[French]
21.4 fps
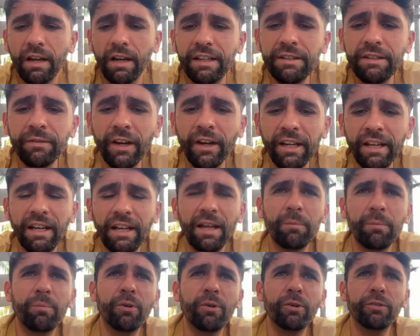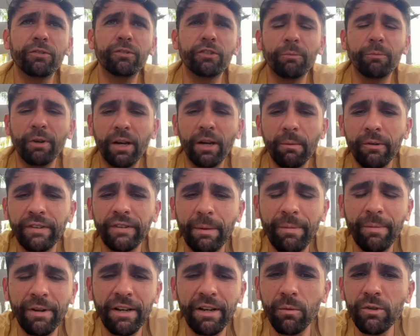livret livrets de la poste, je sais pas comment ça
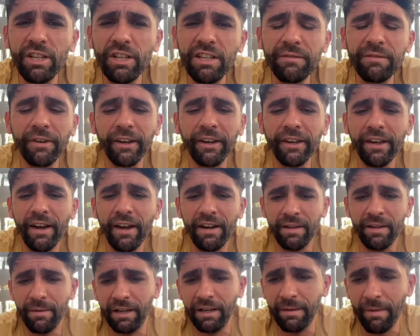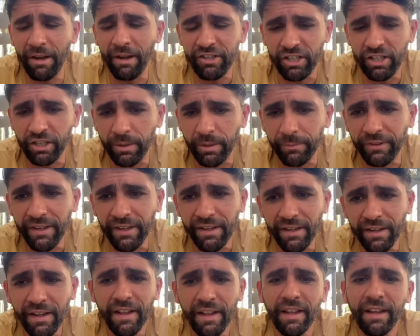s'appelle, là, oui, livret A, les, machins comme ça.